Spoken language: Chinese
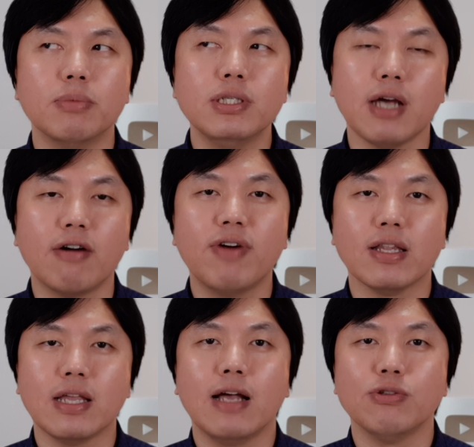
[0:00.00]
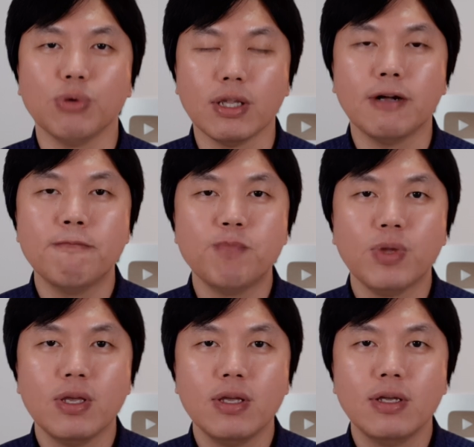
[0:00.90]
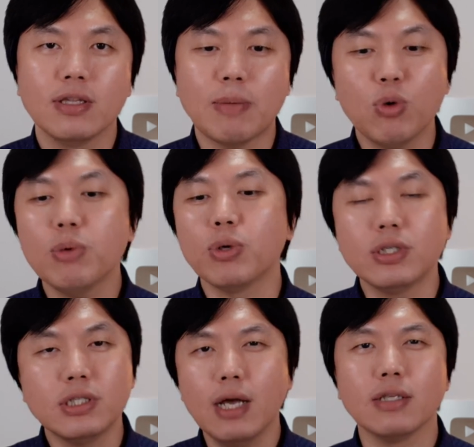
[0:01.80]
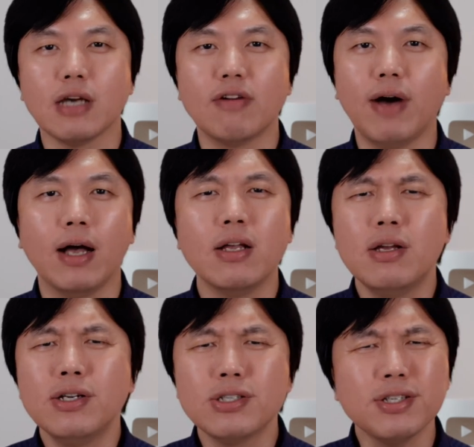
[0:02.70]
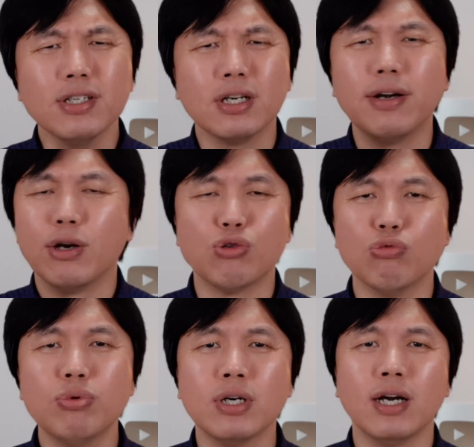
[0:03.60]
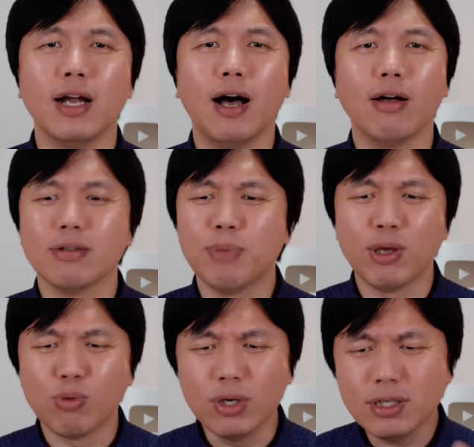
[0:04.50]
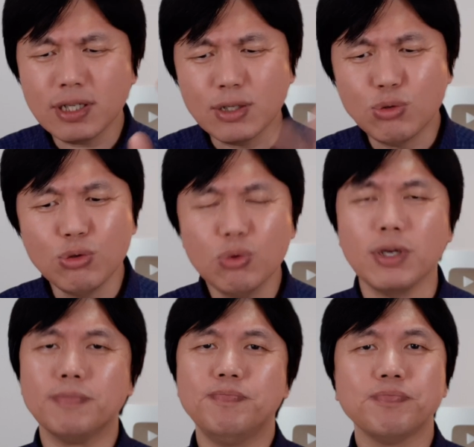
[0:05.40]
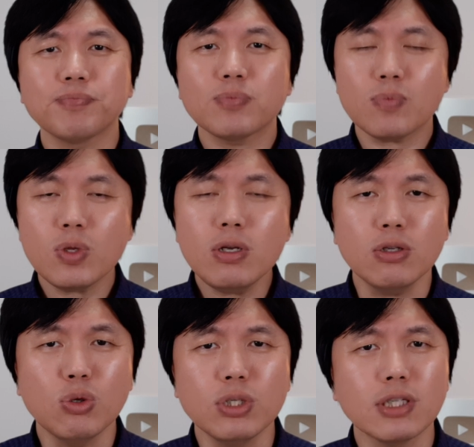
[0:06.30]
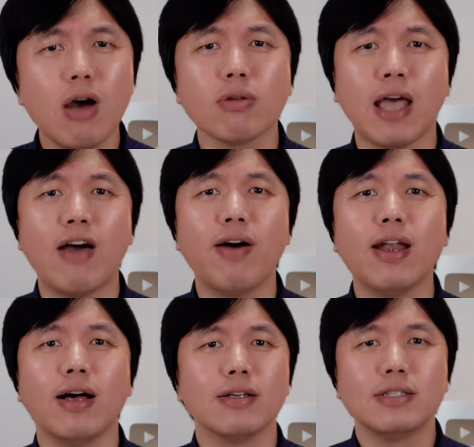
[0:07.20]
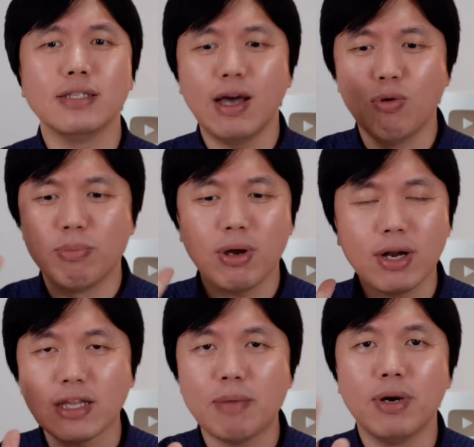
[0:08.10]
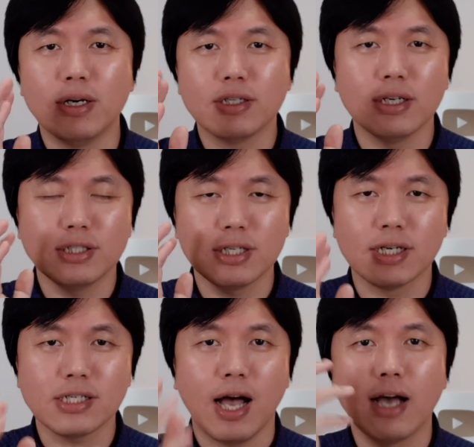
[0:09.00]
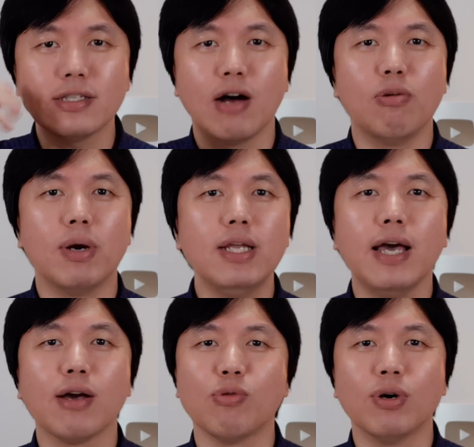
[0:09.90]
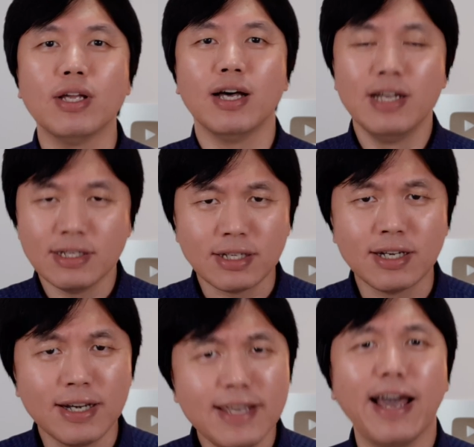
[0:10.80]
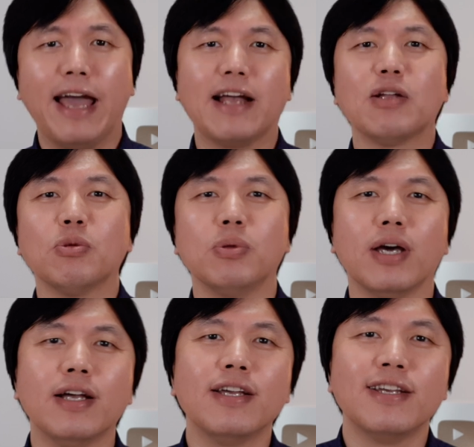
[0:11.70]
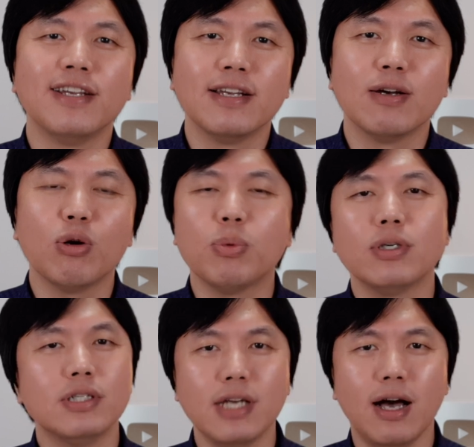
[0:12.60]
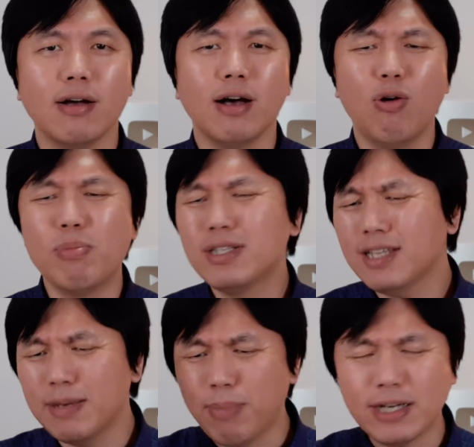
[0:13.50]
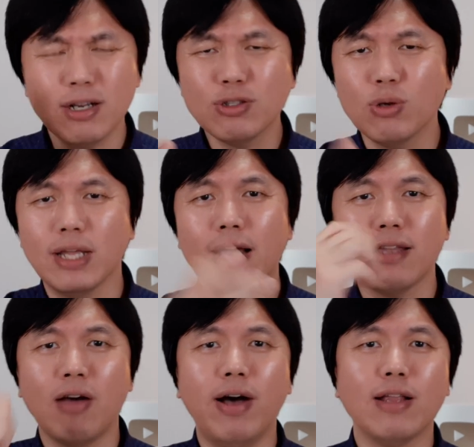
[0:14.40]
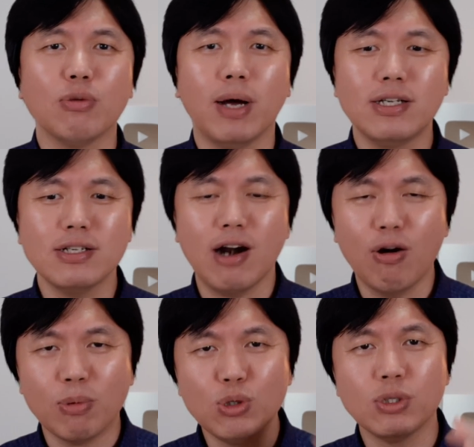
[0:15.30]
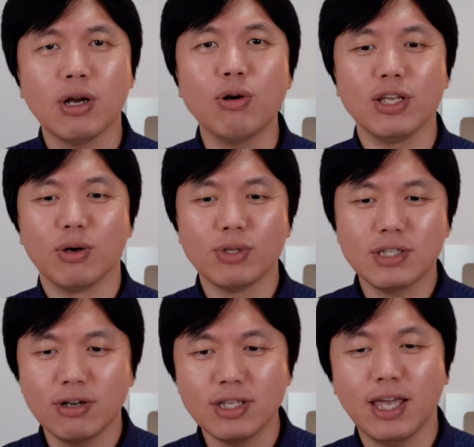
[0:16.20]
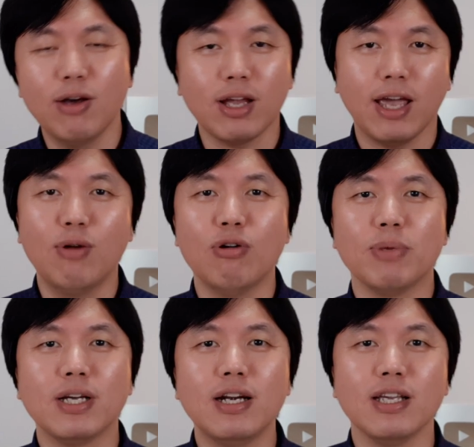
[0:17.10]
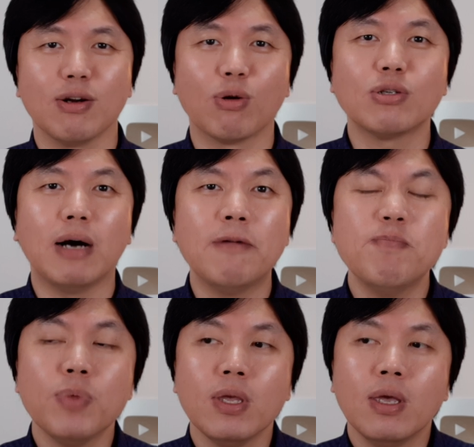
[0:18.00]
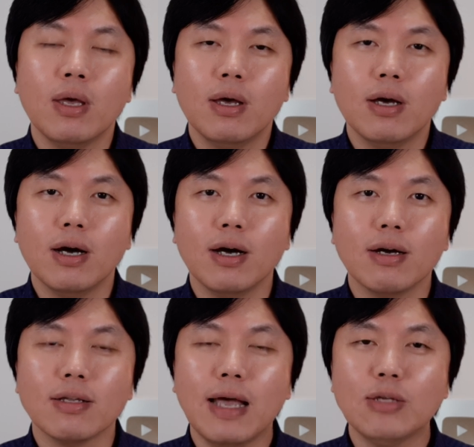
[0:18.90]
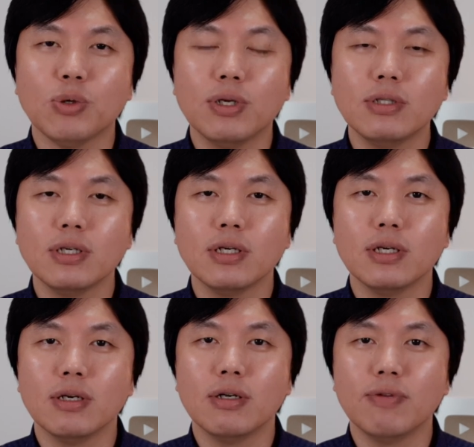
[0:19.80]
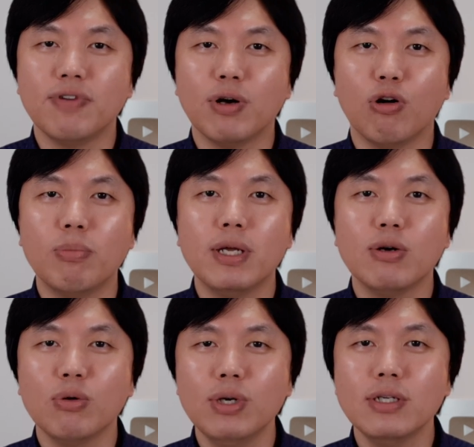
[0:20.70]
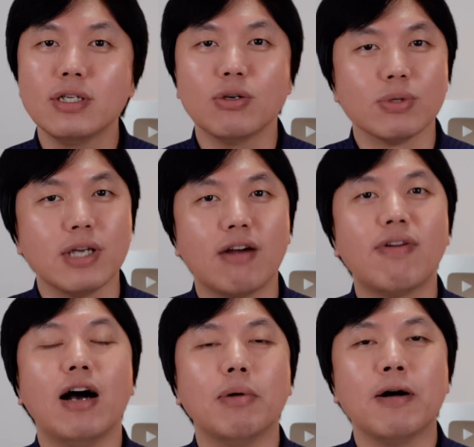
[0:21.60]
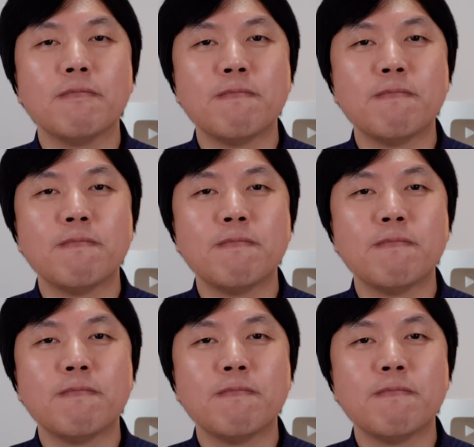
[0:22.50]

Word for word: 么想法？大家觉得他们会不会是这样的想法？是可忍孰不可忍哈！美国的这个军队都已经到了台湾了，现在我们要让他们这个尝一尝我们厉害国的这个厉害，对不对？会不会是这样啊？我们现在马上就要拿下台湾，对吧？正好我们缺少理由呢，正好你给了给了我们一个理由，是吧？大家觉得这个粉红们会是这种想法吗？